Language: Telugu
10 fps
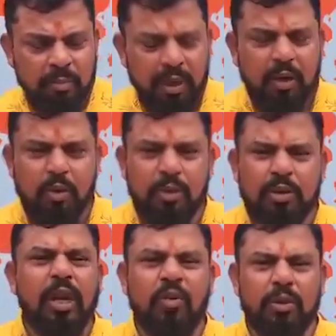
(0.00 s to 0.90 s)
మనకు
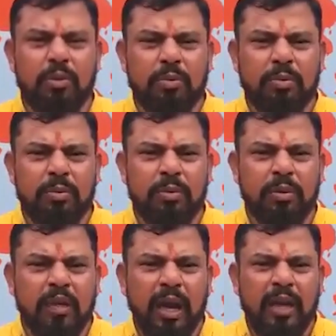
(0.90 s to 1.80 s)
తెలియదు
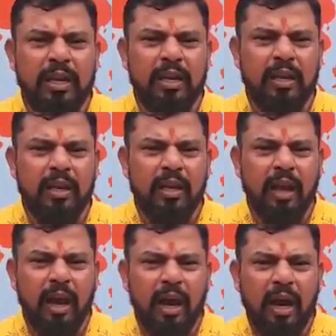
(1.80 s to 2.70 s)
కానీ
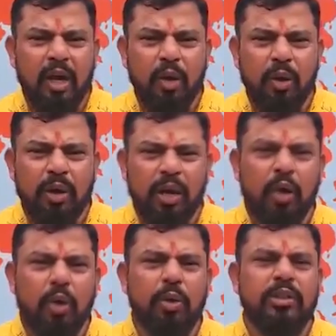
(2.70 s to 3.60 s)
ఆ గొర్రె
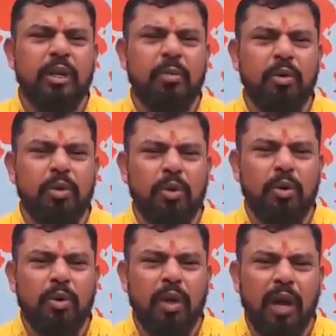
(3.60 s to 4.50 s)
కోసే ముందు
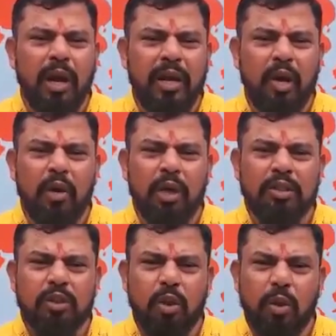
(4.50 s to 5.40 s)
ఆయన
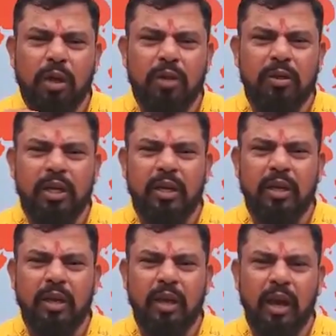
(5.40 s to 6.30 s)
ఒక ని
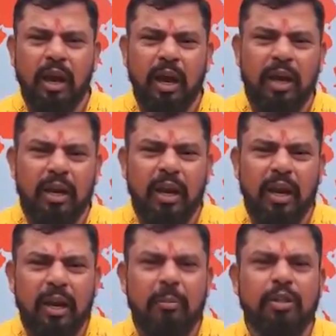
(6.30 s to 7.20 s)
ఆయన
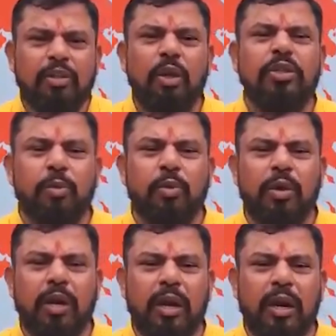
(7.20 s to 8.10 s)
ఆయన మనసులో
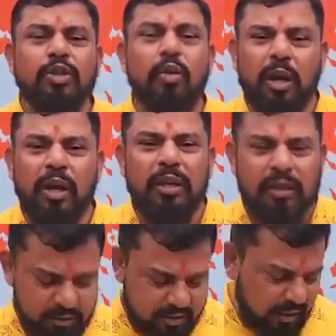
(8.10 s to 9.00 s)
చెప్పుకుంటారు ఆ స్లోగన్ ఏం
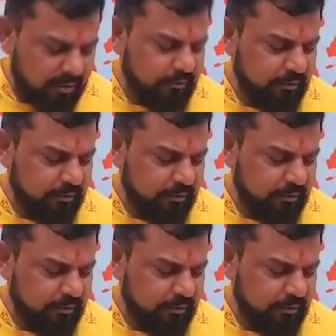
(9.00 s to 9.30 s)
తెలుసా